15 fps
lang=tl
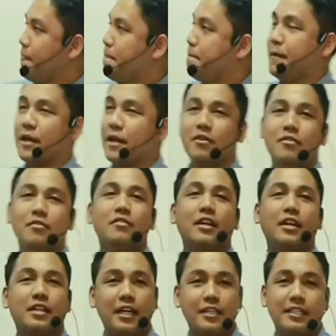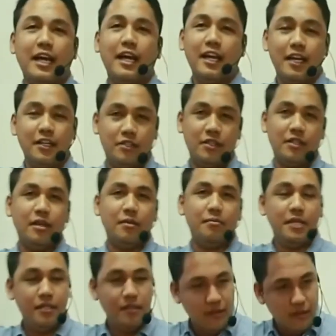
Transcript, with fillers: Pero nung nagkasala si David,